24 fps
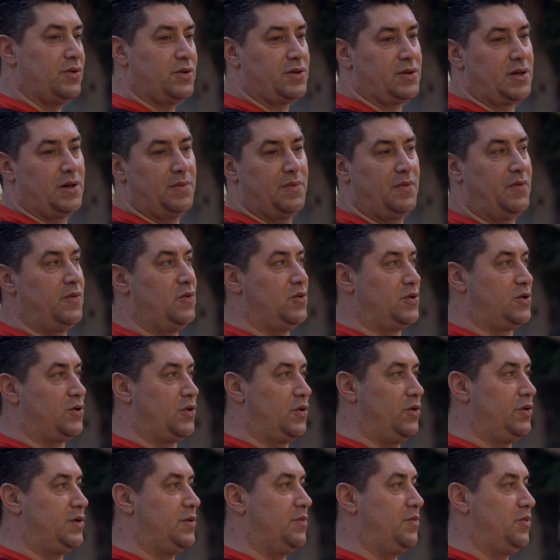То есть, как бы вы
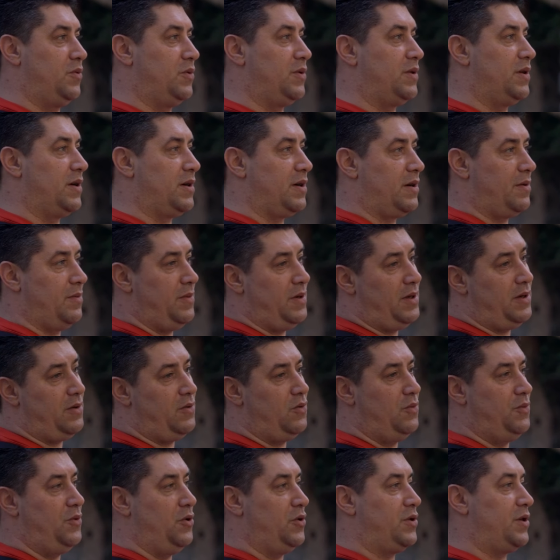устроите бунт на корабле,
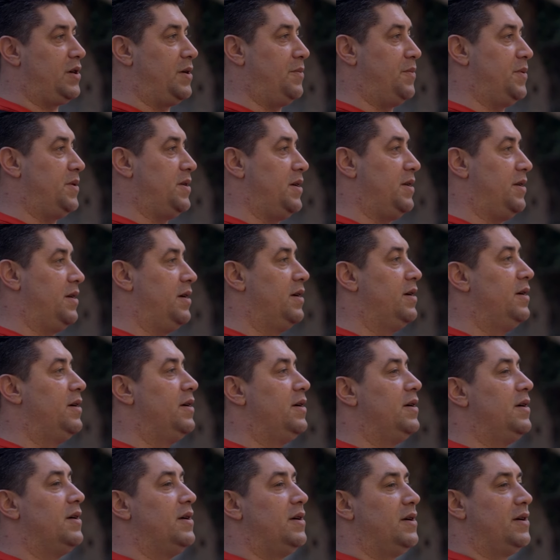убьете капитана,
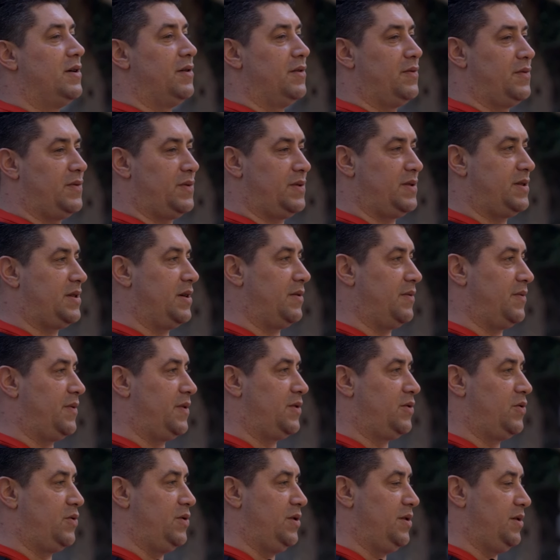
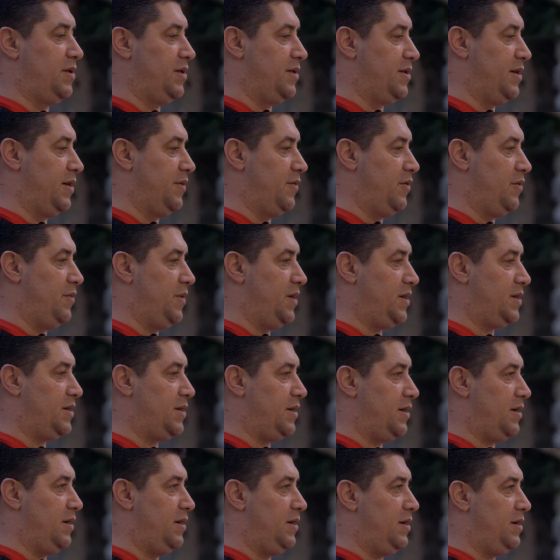водрузитесь на его
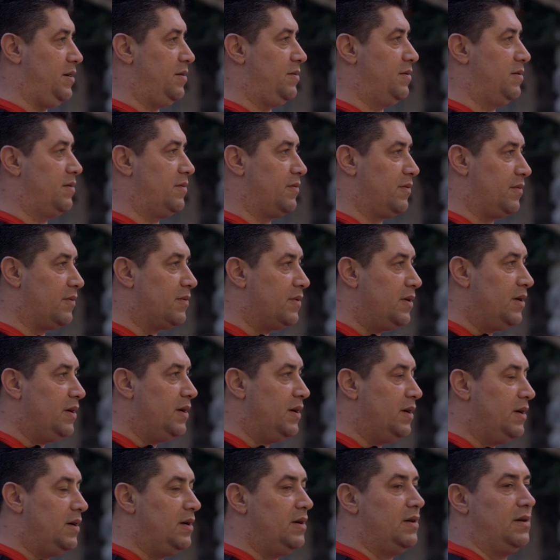место и
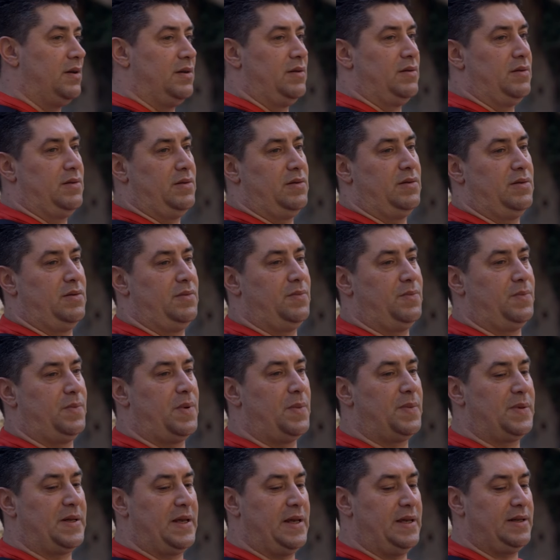э,
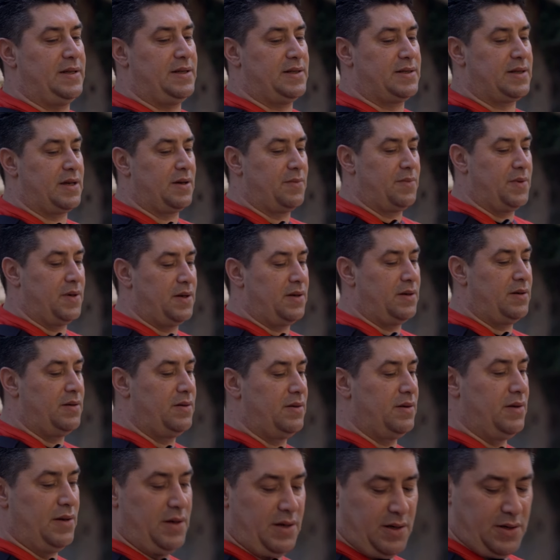попытаетесь как бы
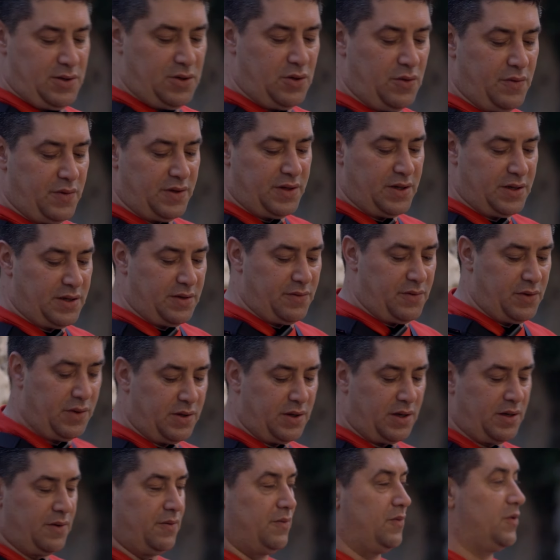реализовывать это вот
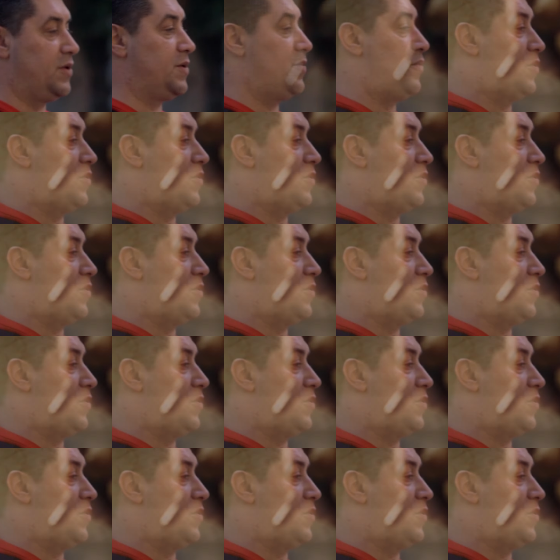таким вот